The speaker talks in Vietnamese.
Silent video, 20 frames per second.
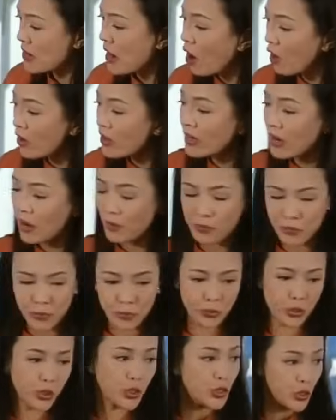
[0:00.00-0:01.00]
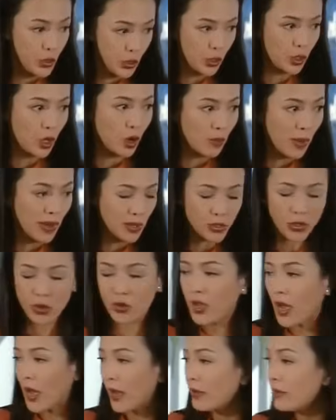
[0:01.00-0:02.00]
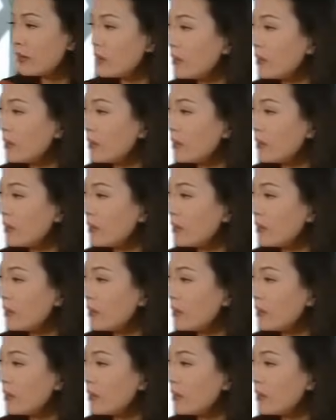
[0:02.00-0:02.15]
lít loại 3 cửa. Đằng trước